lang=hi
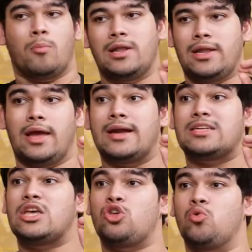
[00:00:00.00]
नॉर्मल नहीं है
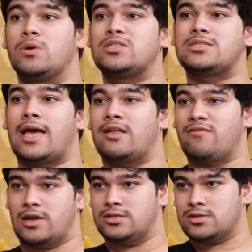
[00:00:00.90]
इट इज़ अ ह्यूमन
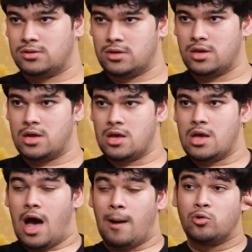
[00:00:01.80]
सेक्रीफाइस
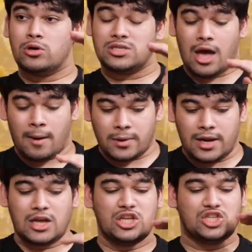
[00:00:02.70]
आपको किसी
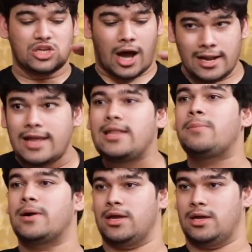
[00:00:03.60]
अपने की जान
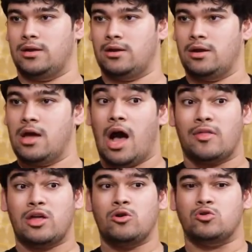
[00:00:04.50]
लेनी पड़ेगी
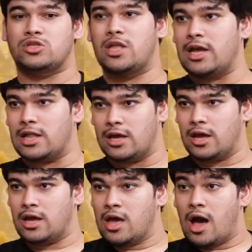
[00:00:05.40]
अंदर घुसने के
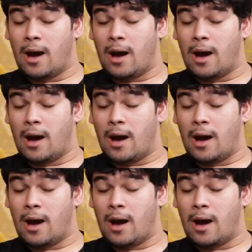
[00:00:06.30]
लिए